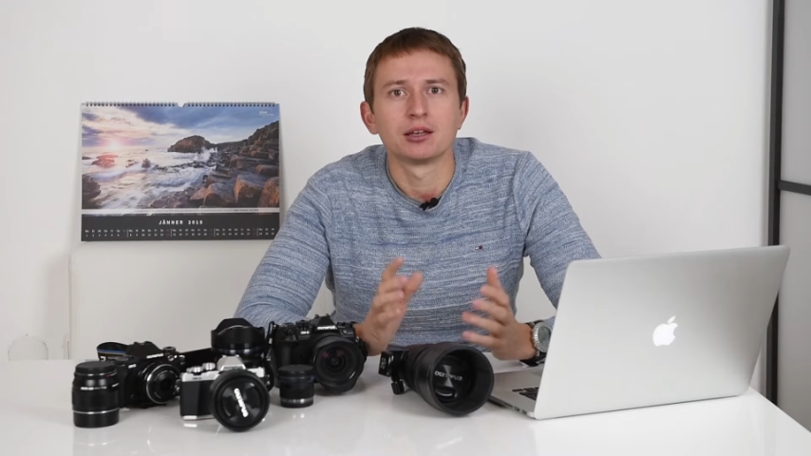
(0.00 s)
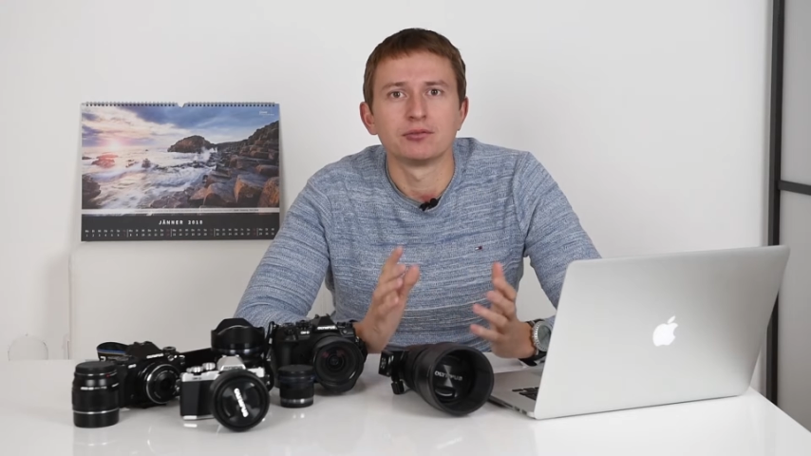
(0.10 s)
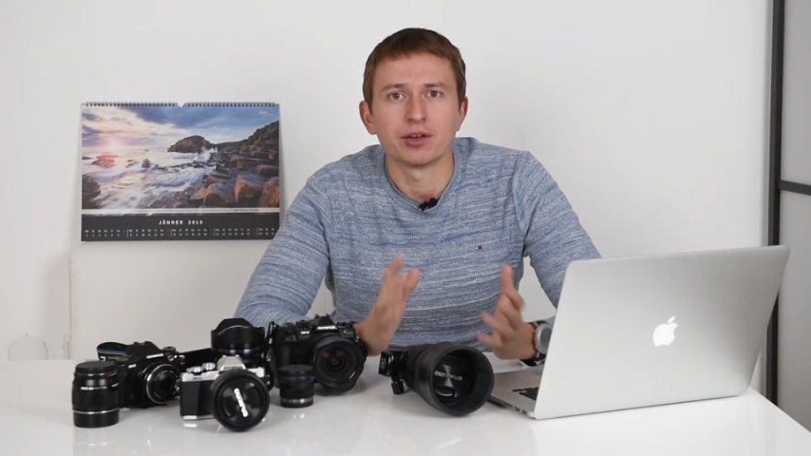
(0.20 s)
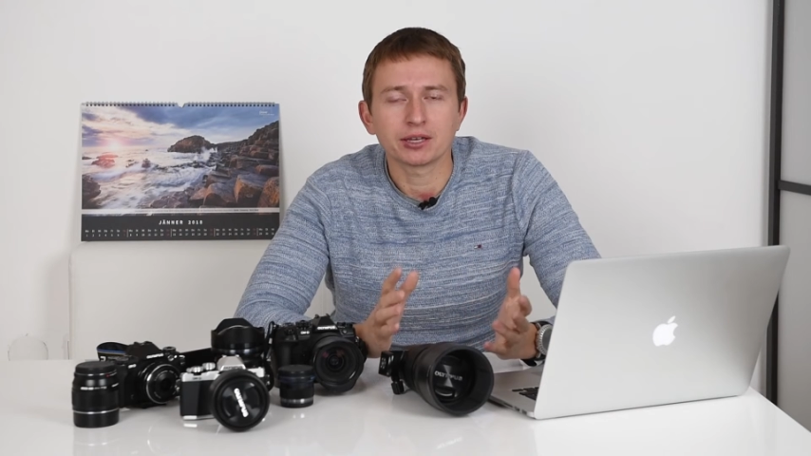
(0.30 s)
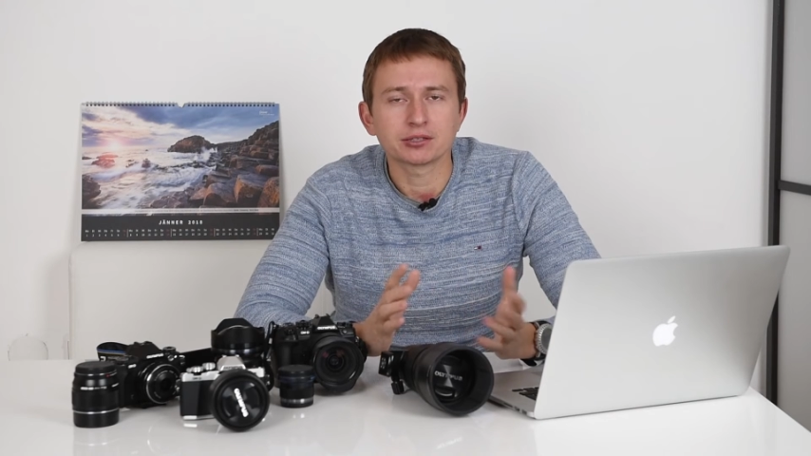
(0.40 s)

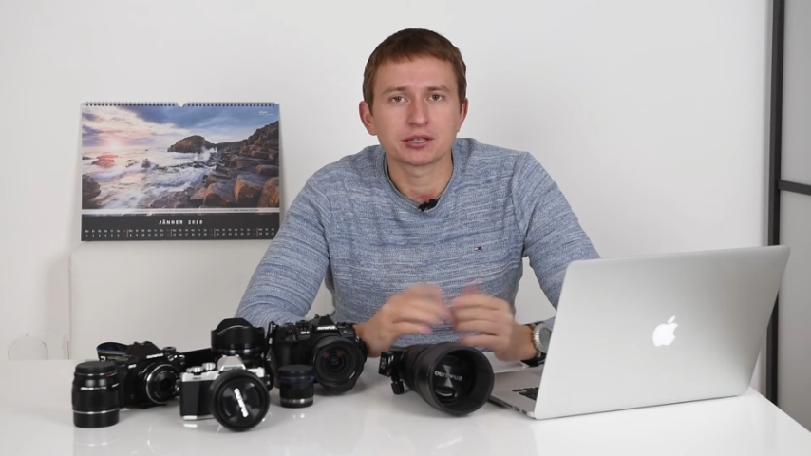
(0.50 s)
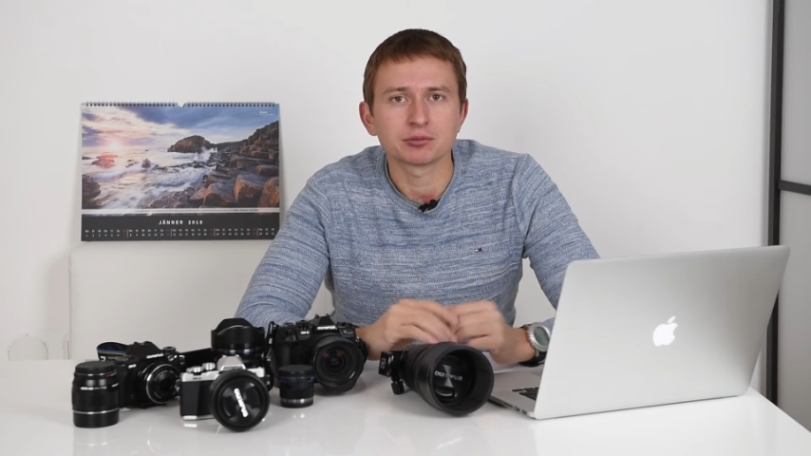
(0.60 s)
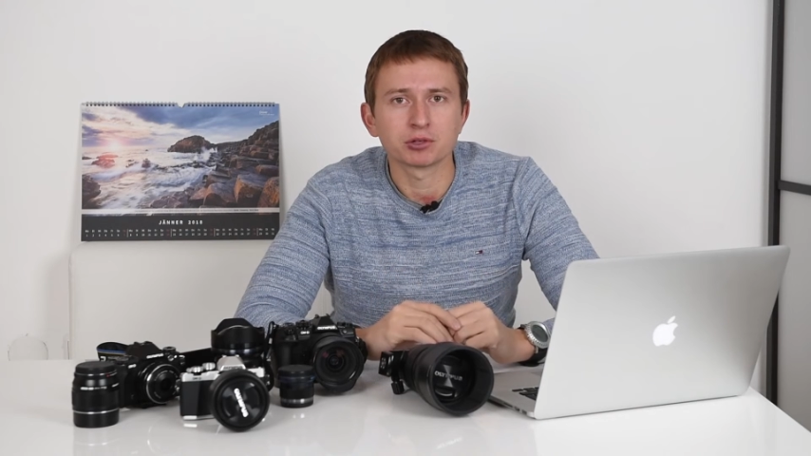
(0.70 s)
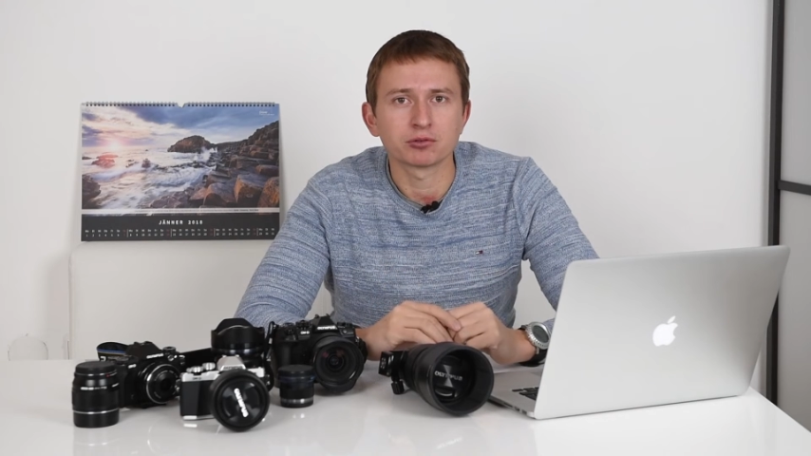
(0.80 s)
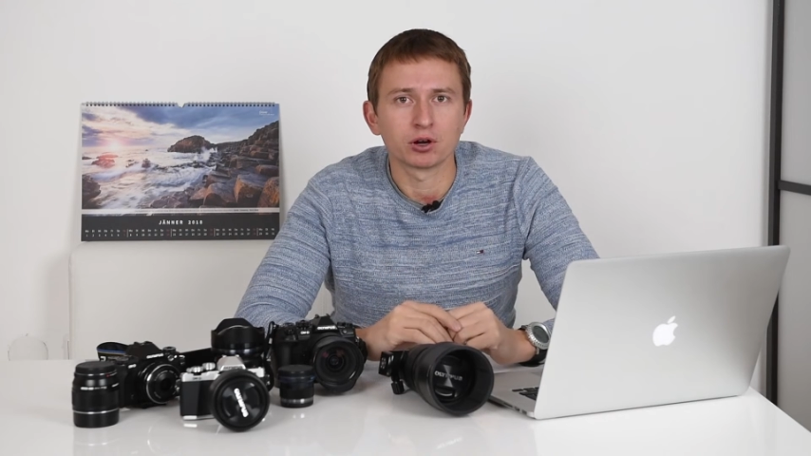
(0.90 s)
Welche
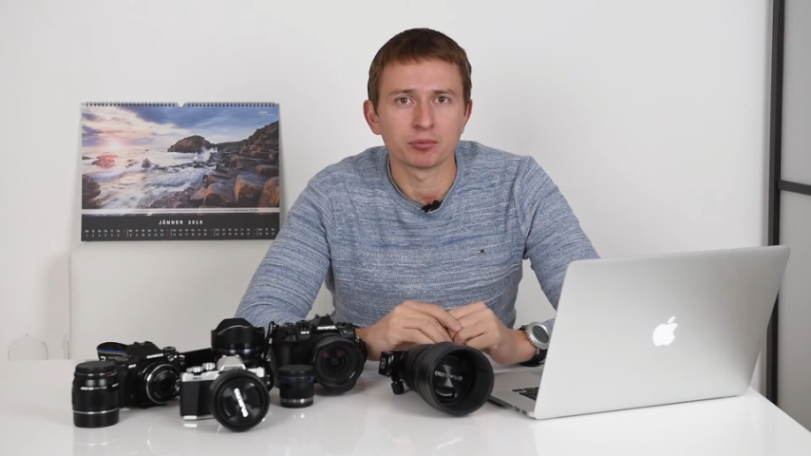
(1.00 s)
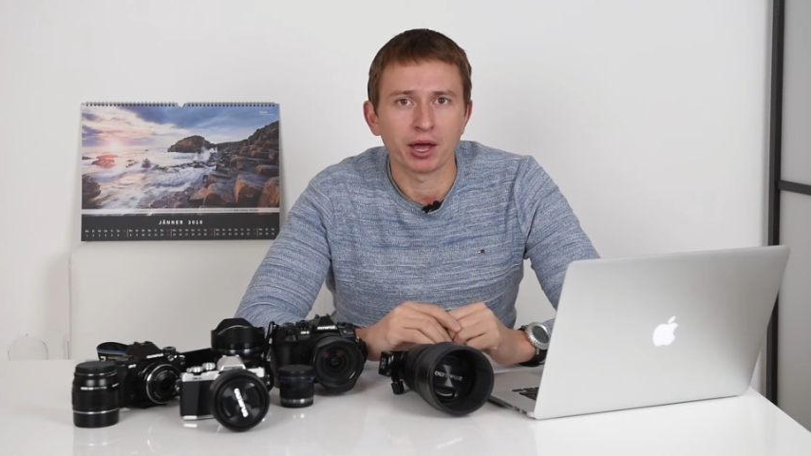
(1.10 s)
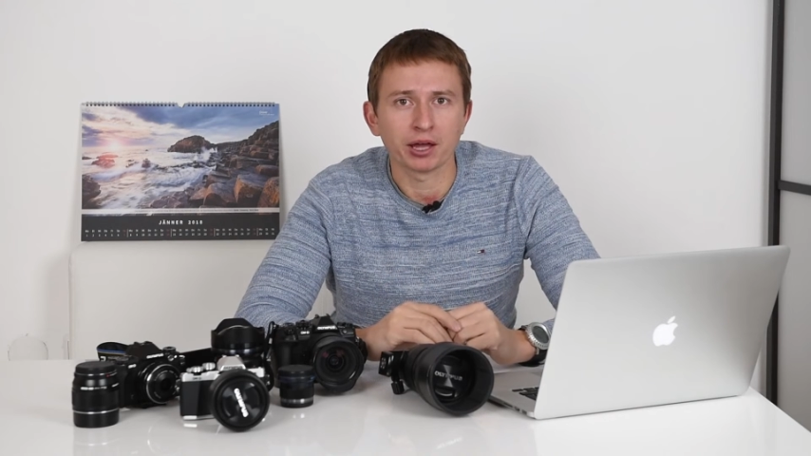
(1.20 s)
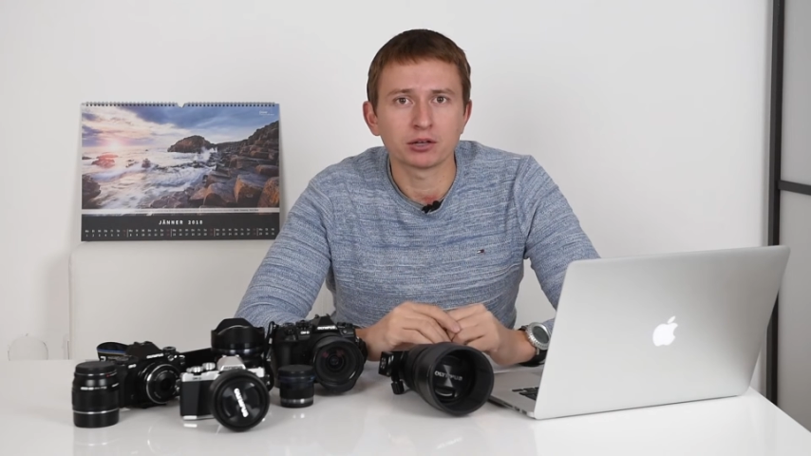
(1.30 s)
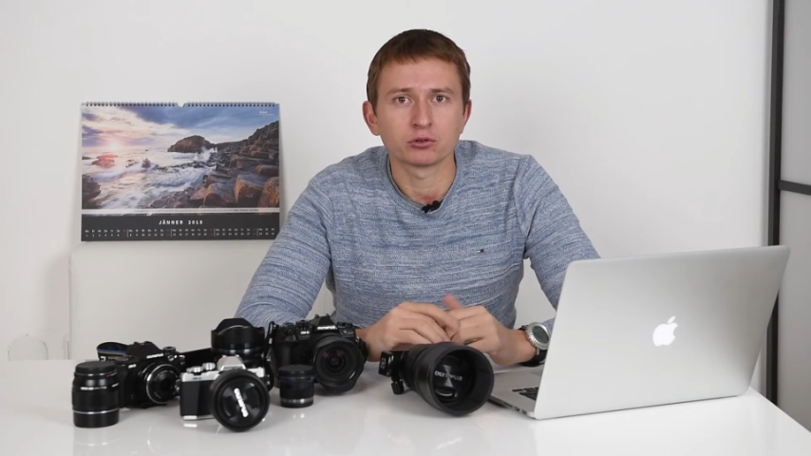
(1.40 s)
setzen wir da vor allem
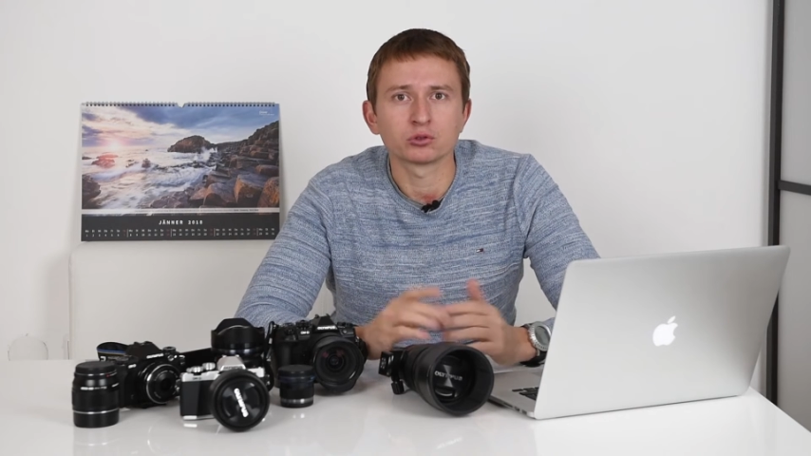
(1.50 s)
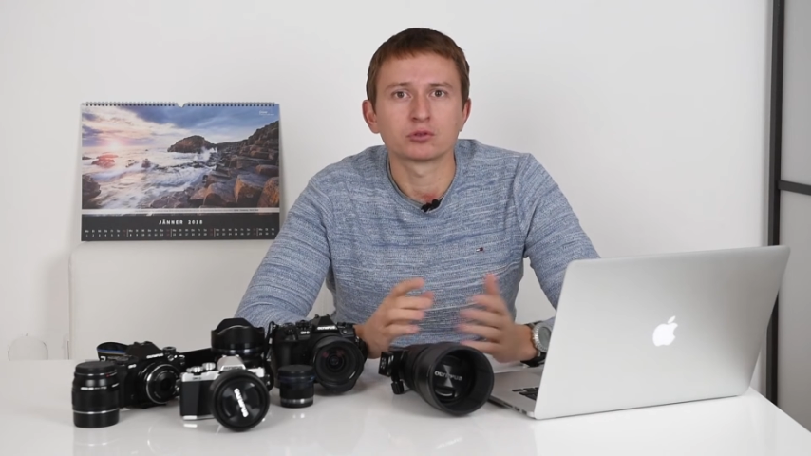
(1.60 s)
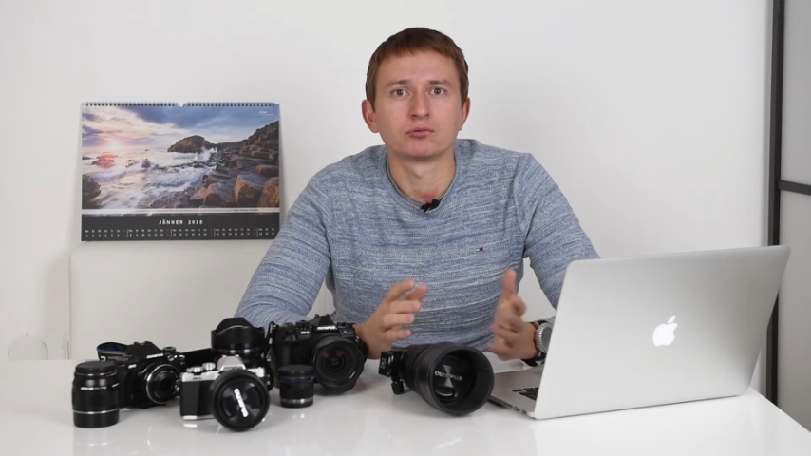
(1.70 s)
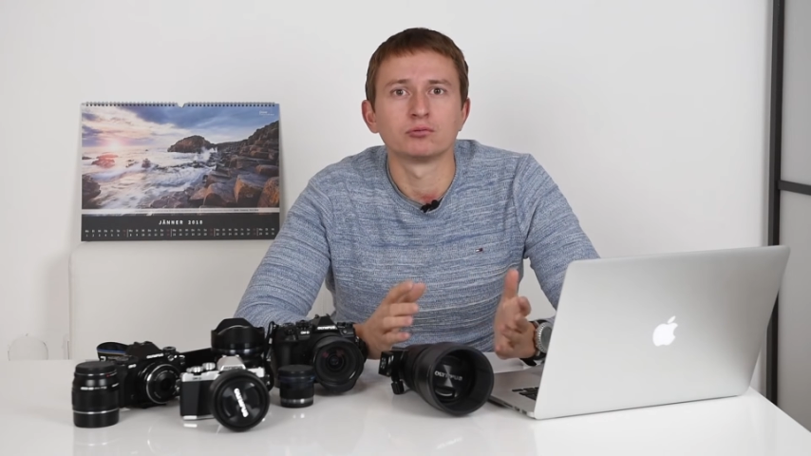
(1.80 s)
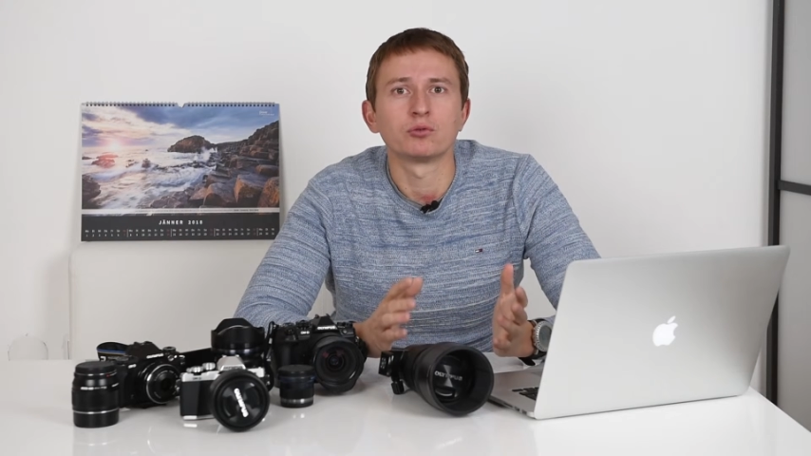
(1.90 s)
ein und
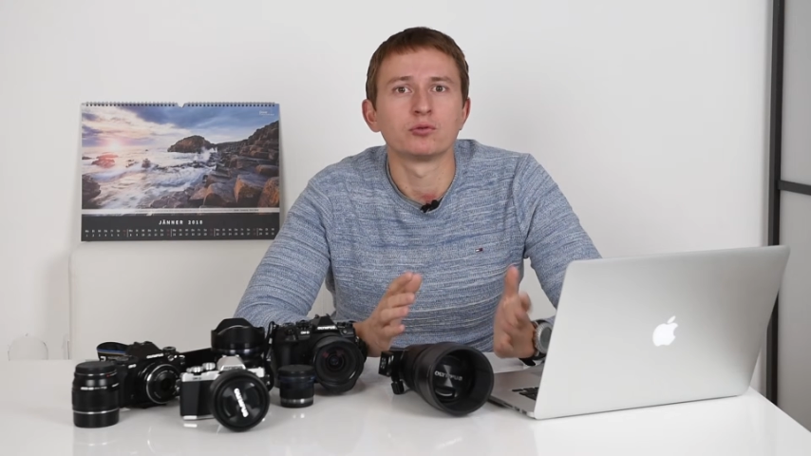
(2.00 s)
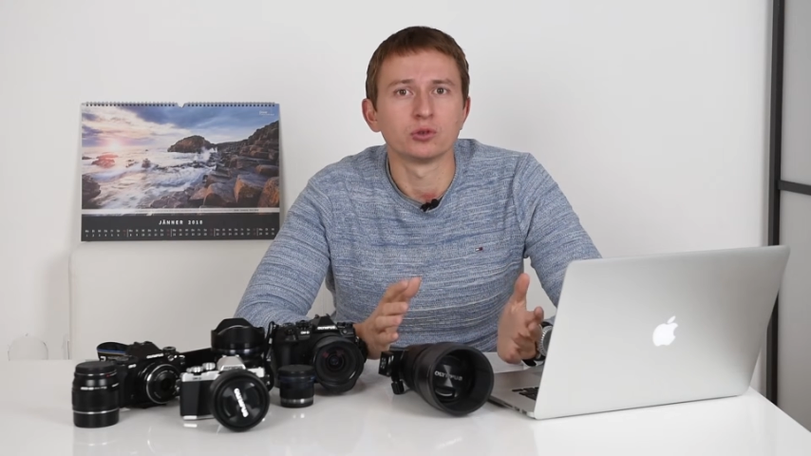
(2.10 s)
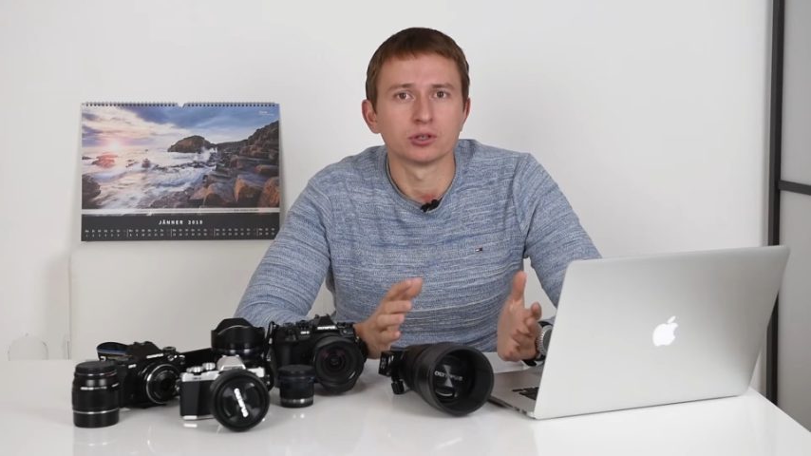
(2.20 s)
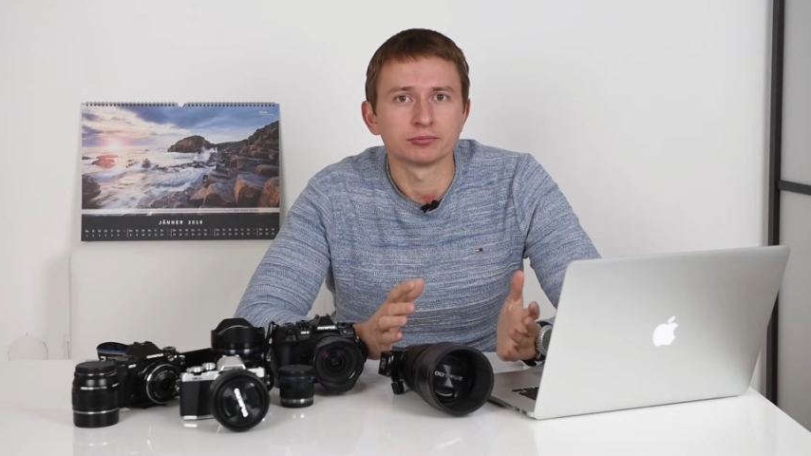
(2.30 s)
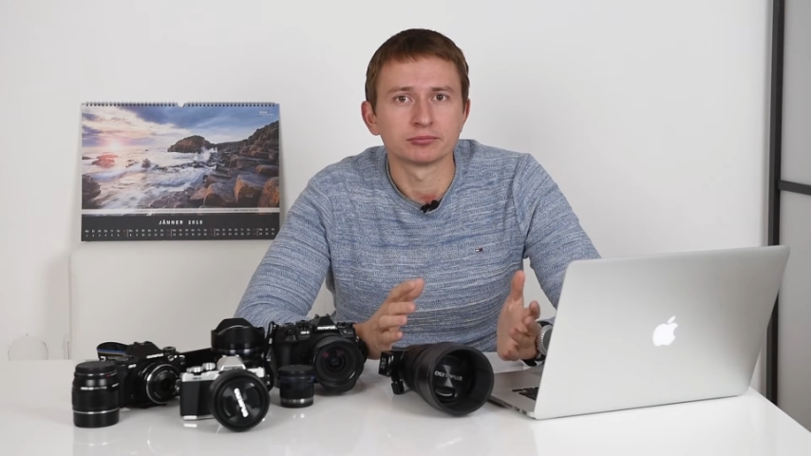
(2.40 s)

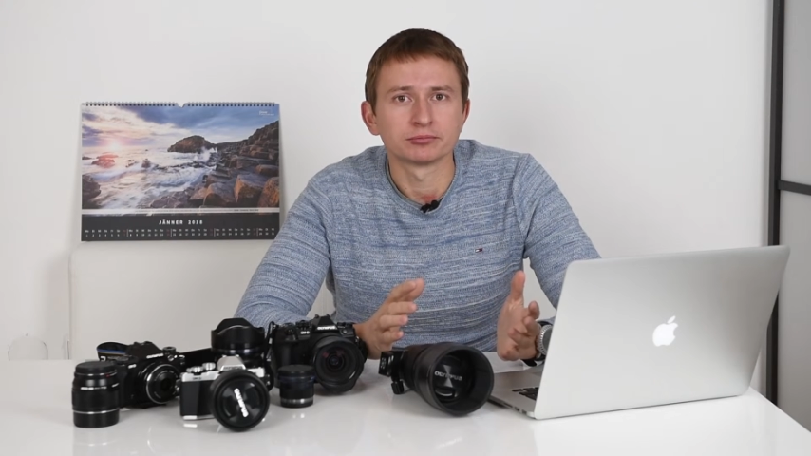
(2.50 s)
wofür?